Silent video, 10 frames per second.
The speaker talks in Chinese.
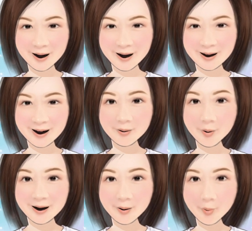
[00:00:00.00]
但是现
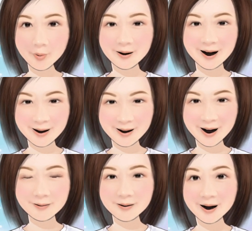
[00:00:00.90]
在有技术
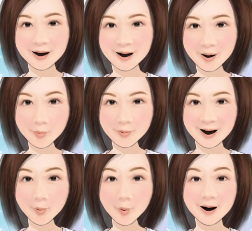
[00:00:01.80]
已经可以配合
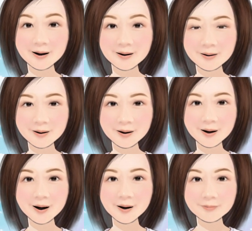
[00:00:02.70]
高度散光，
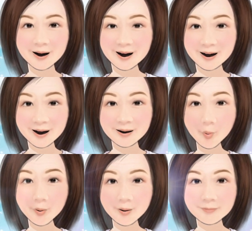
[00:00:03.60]
每个
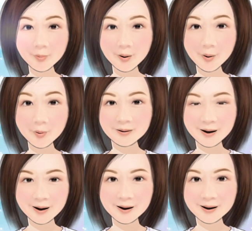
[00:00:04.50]
人的状况不
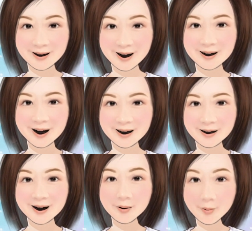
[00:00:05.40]
同，建
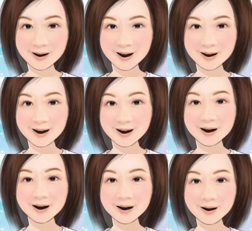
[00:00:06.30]
议还是给专业
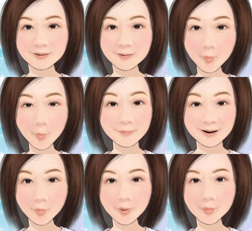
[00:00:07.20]
眼科医师评
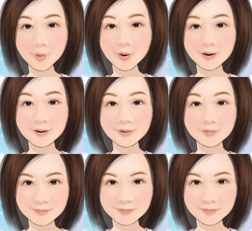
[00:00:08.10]
估比较准确。